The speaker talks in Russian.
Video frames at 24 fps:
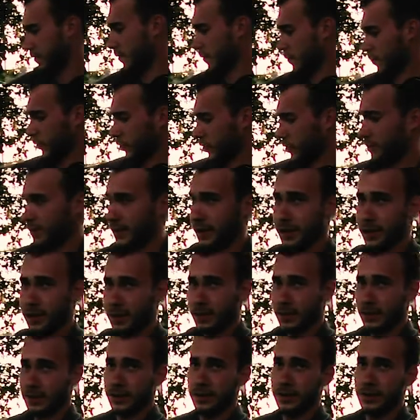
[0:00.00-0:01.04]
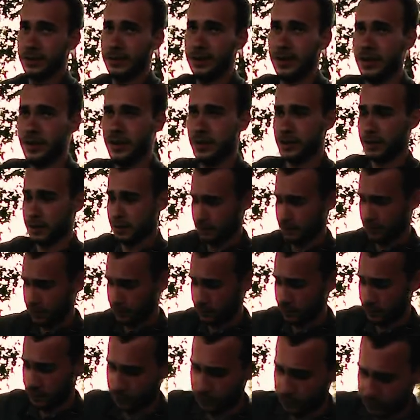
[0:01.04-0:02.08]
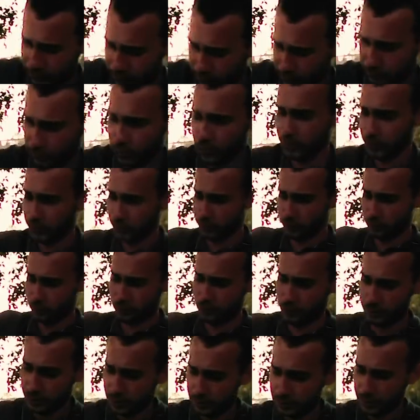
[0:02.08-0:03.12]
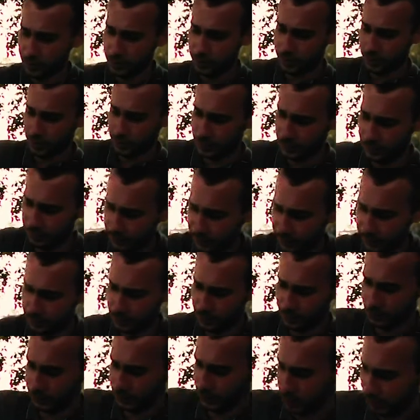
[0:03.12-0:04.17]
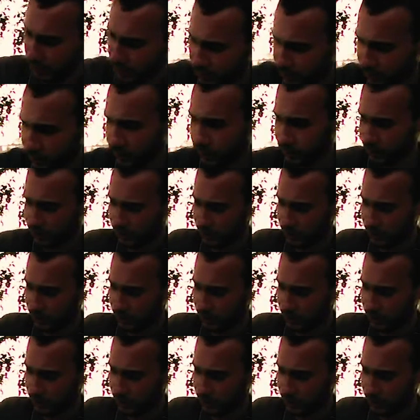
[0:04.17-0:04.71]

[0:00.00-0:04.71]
очень мало денег, но вам срочно нужно обновить цвет машины.